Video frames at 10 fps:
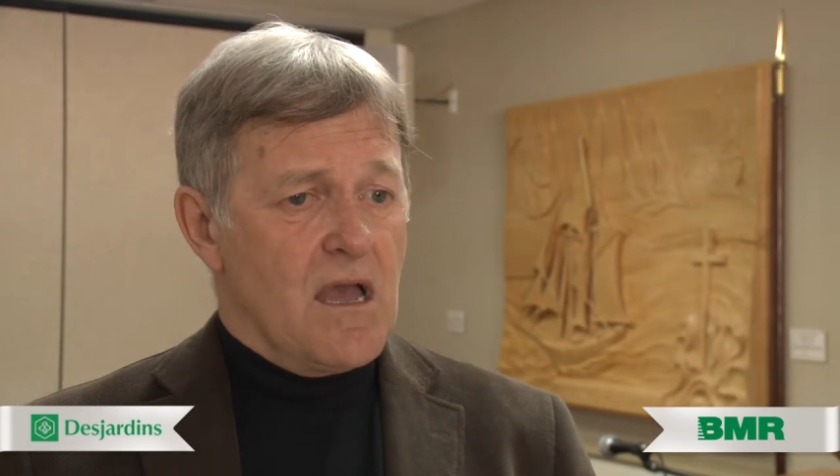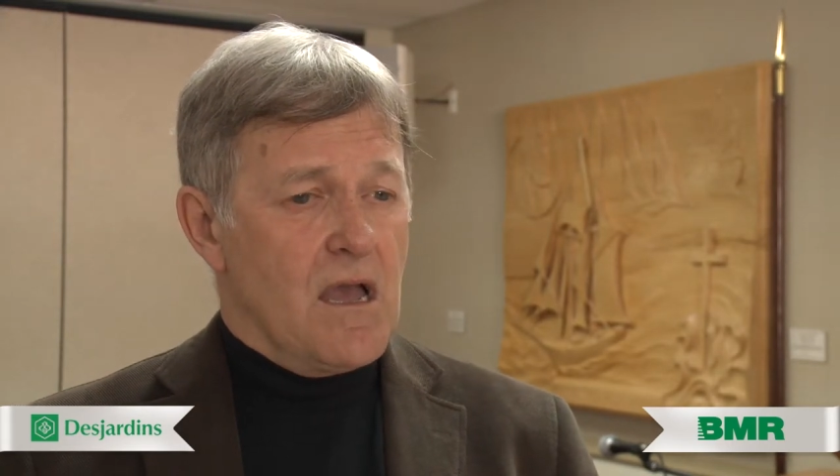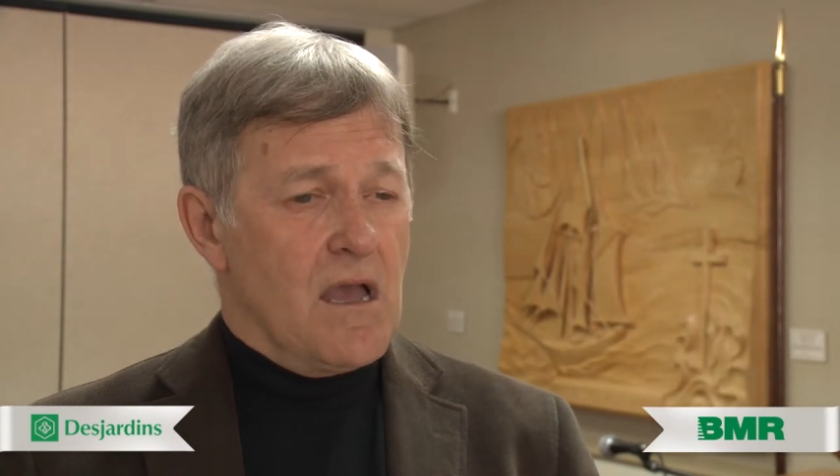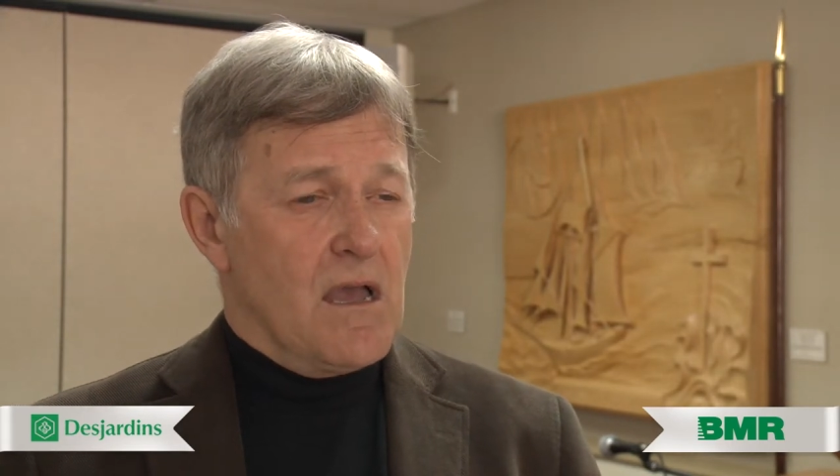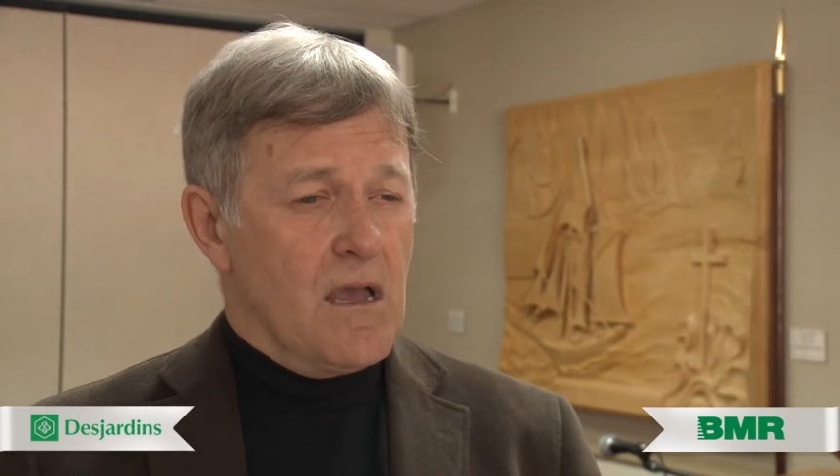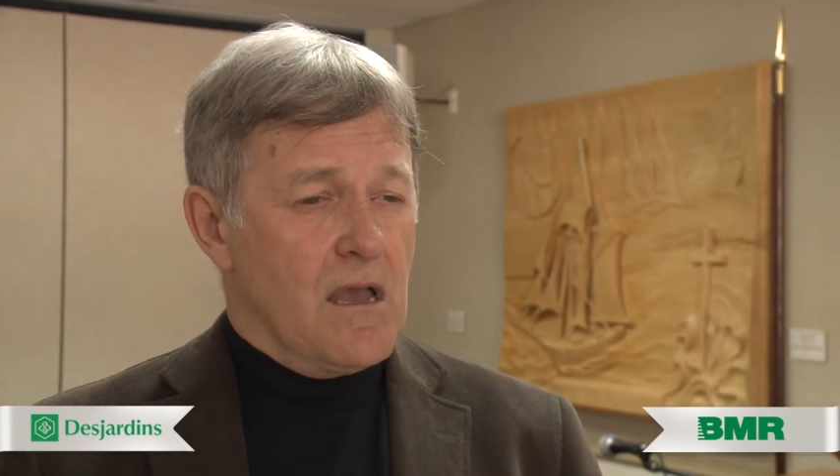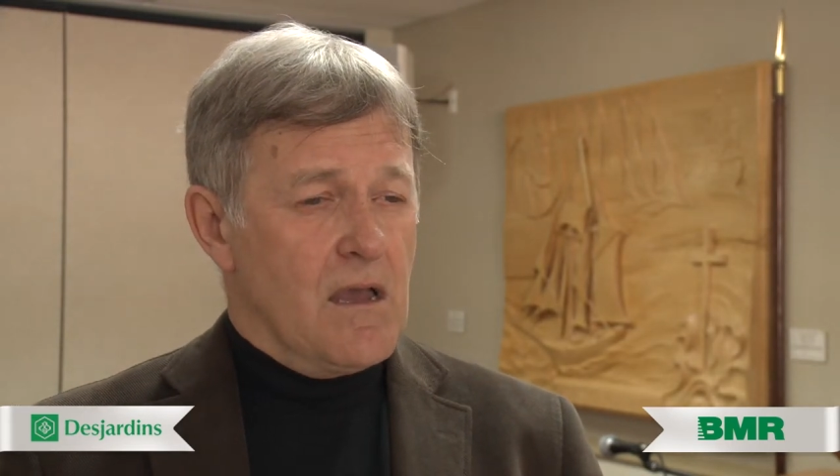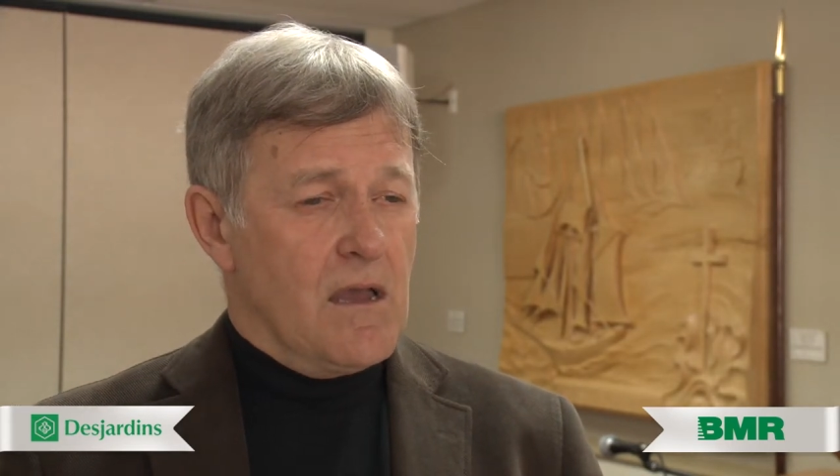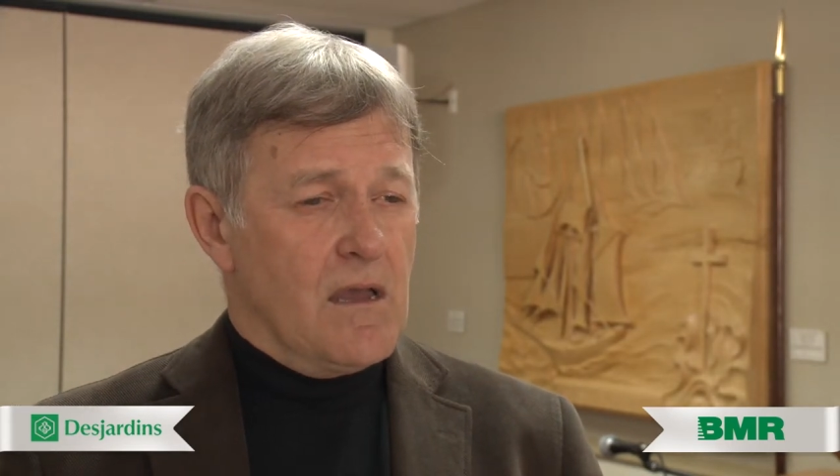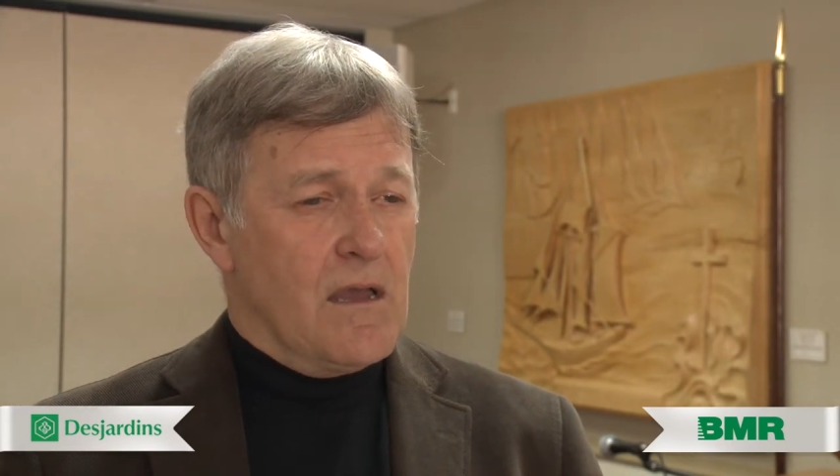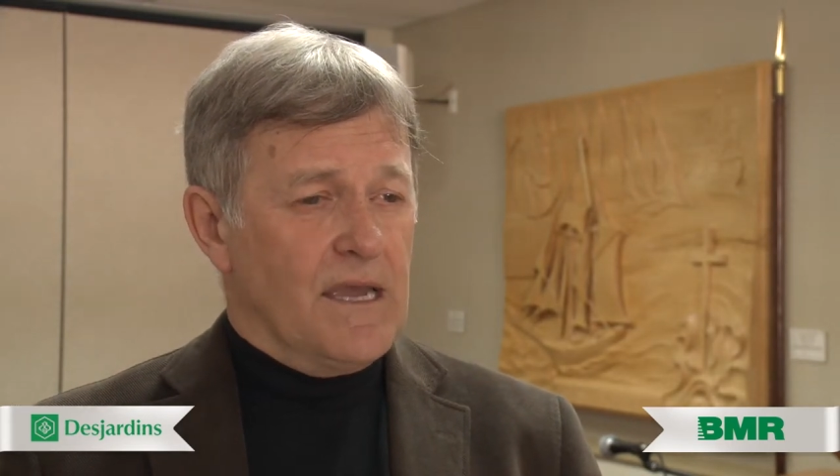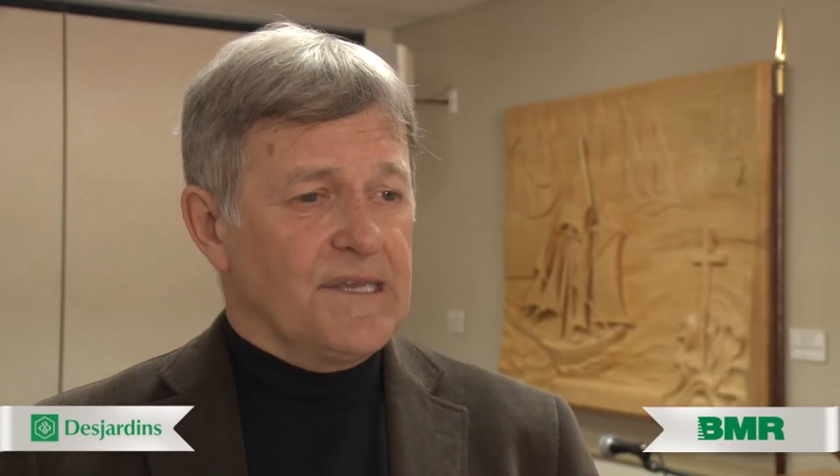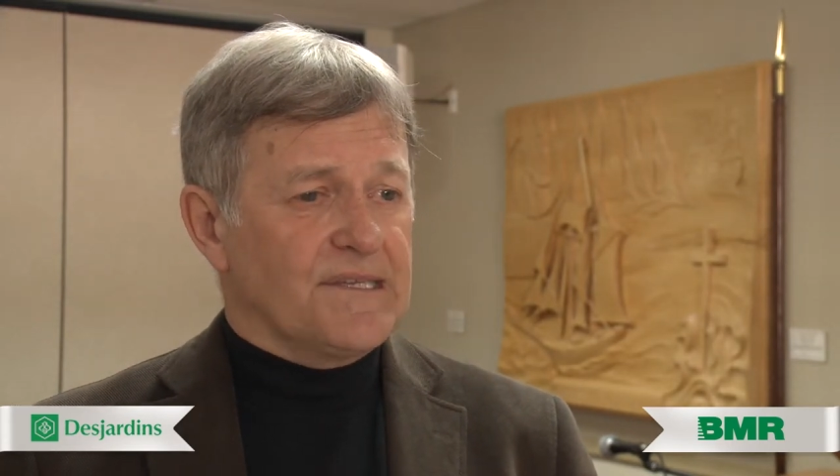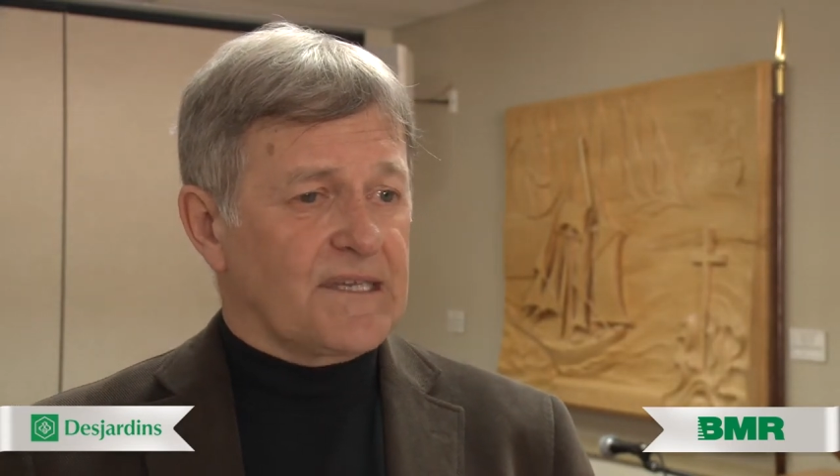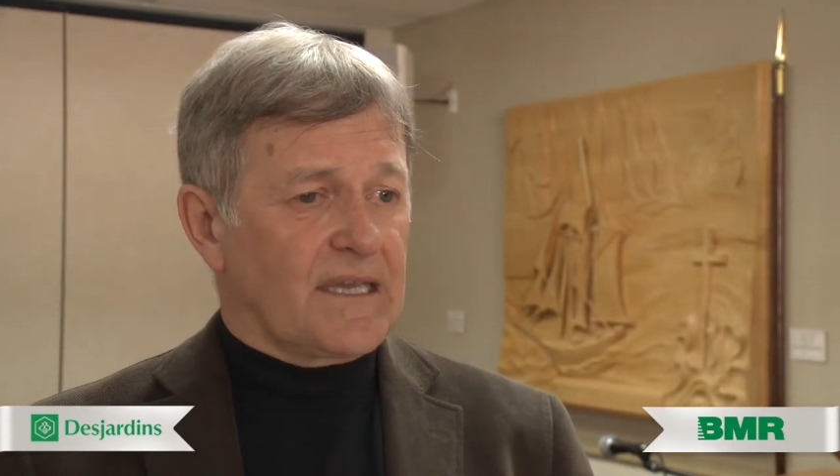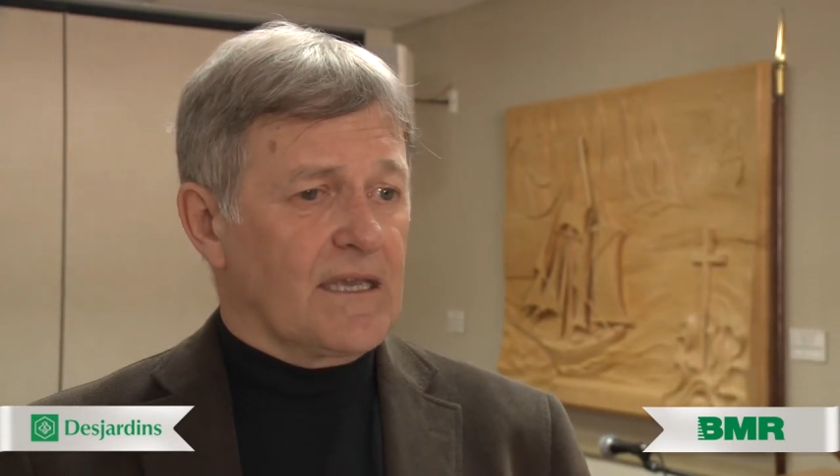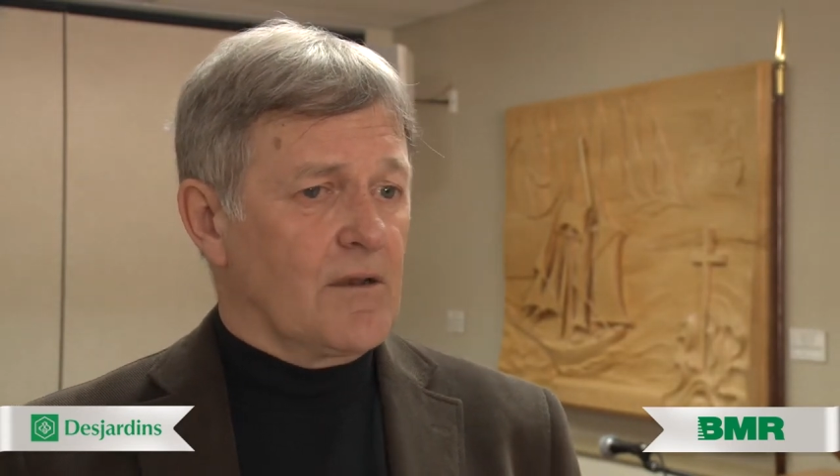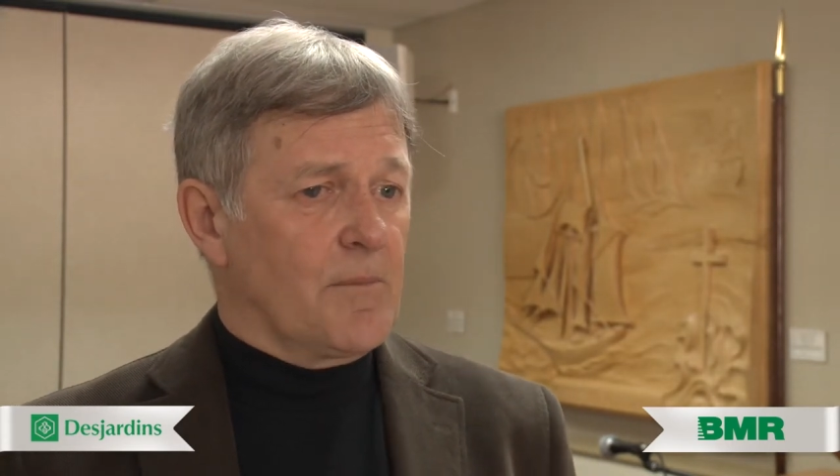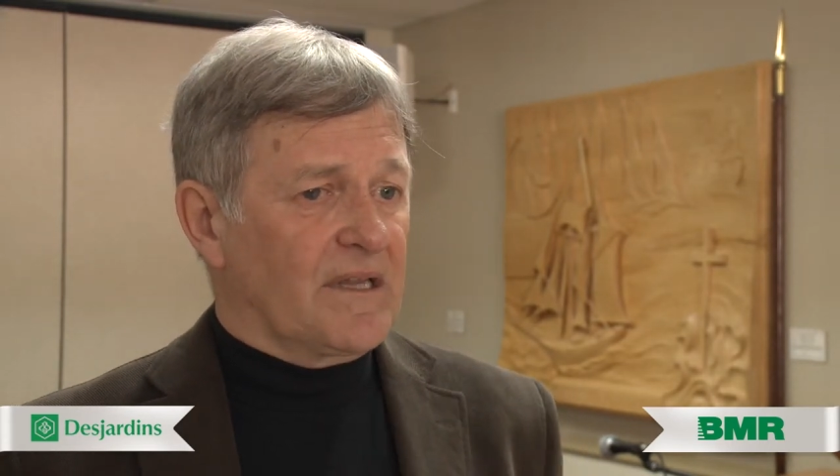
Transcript: euh, inscrire le